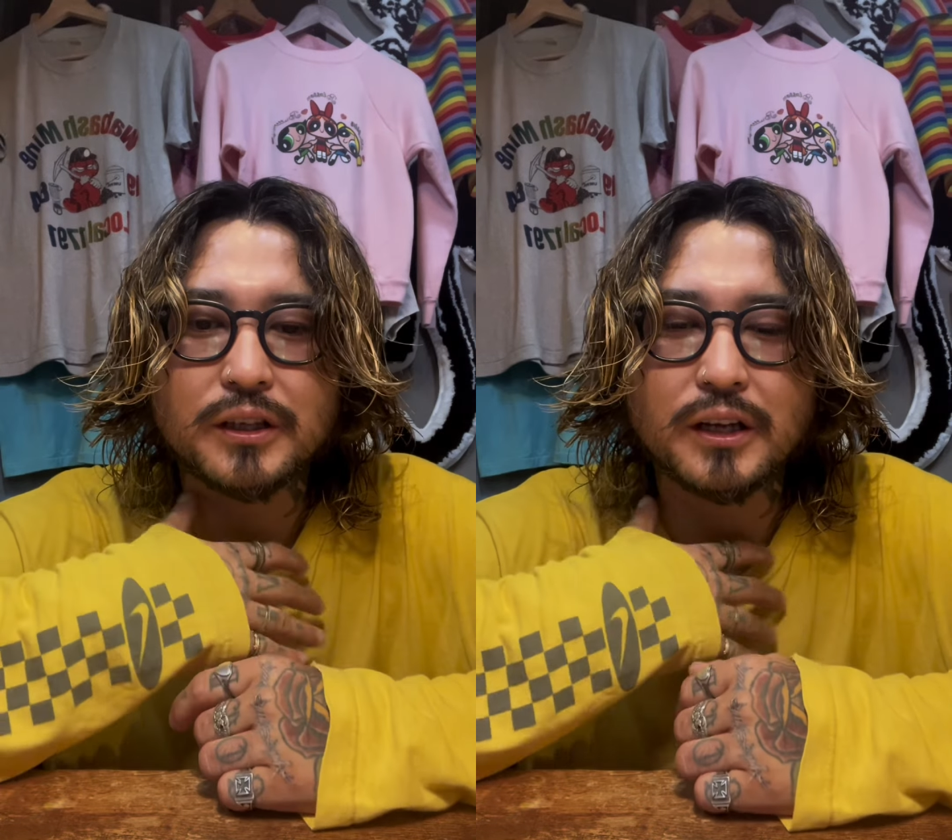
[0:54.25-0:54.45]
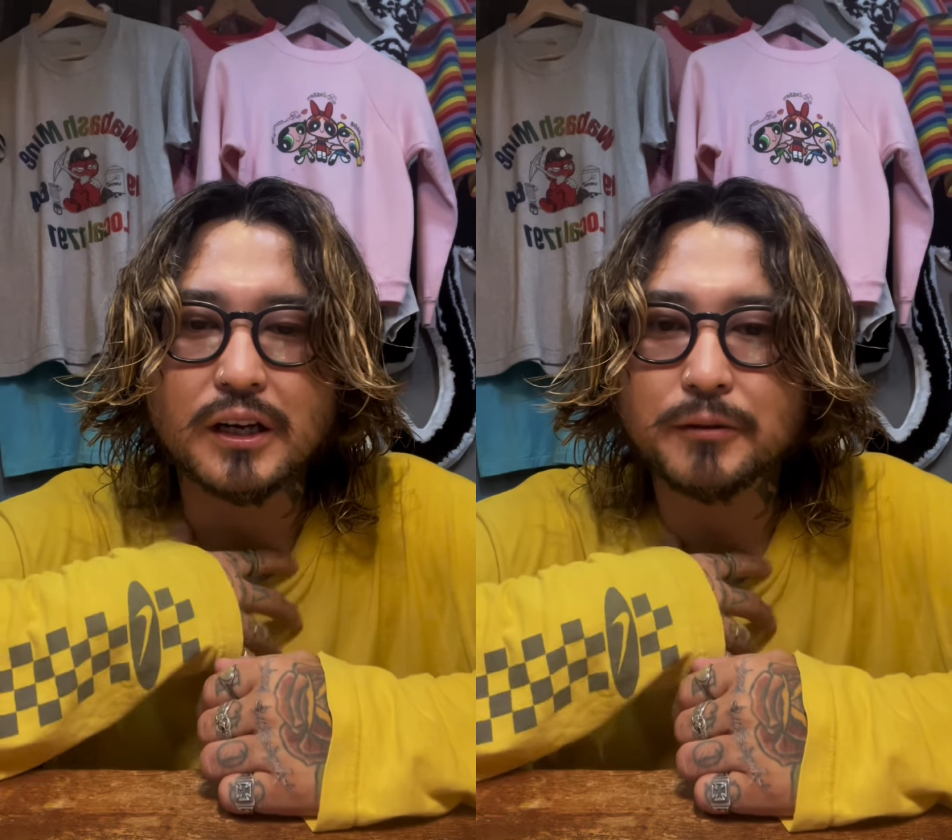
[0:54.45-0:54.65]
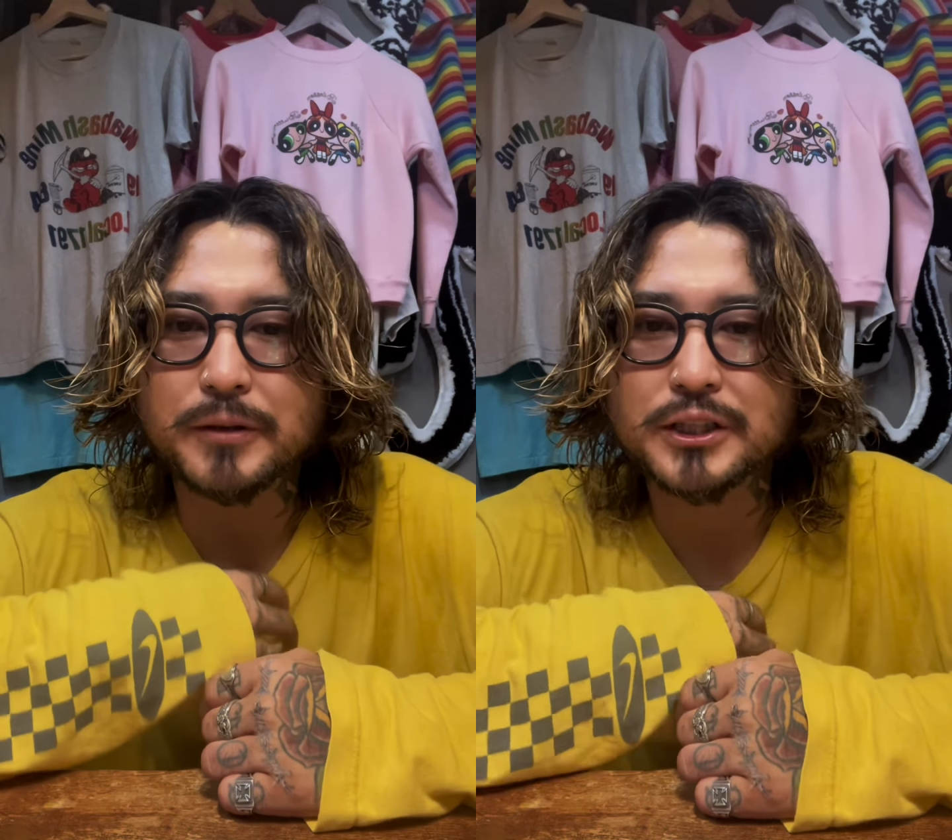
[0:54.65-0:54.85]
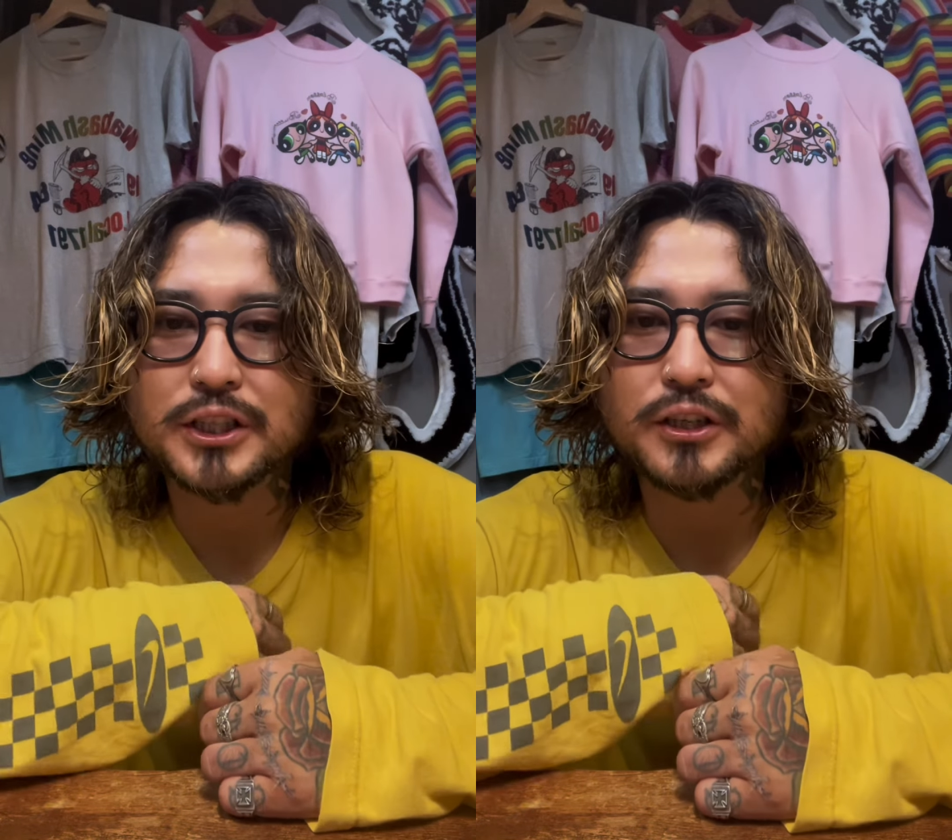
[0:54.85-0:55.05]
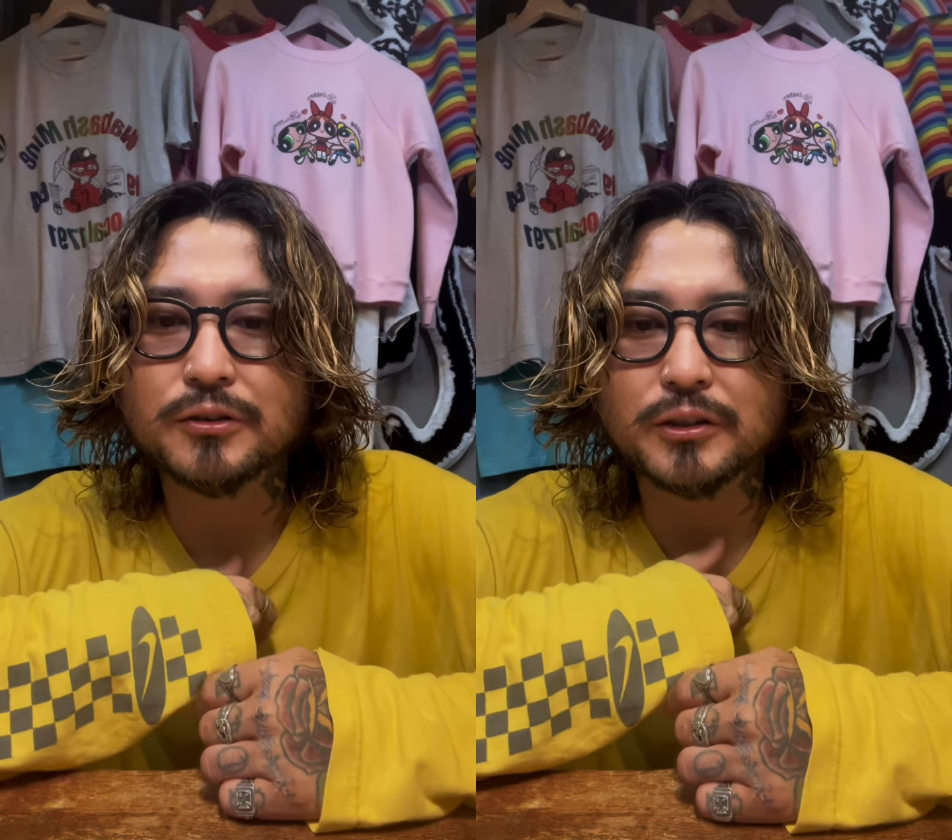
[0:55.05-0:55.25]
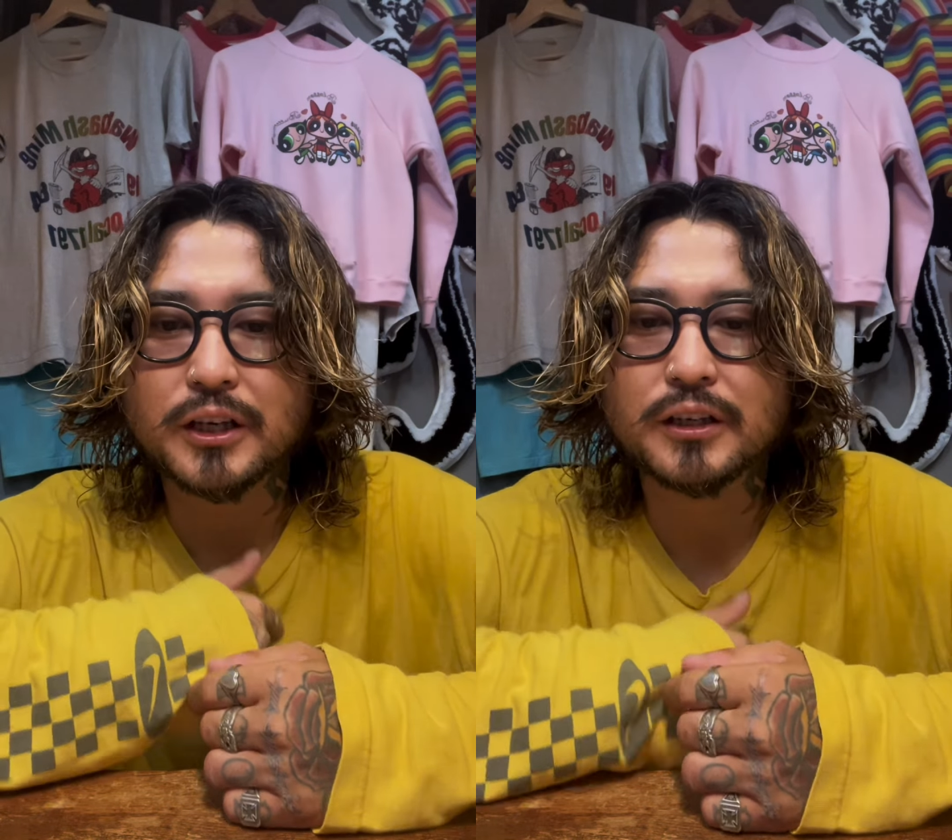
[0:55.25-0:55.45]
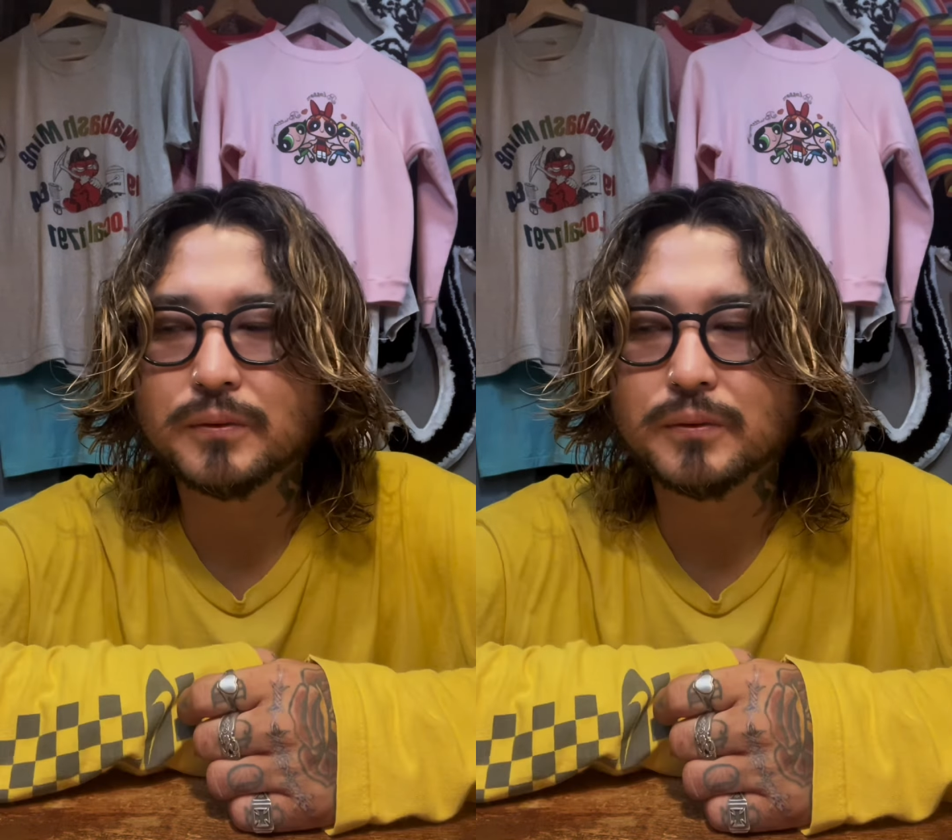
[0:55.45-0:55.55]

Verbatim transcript: てなんかめっちゃいいよね。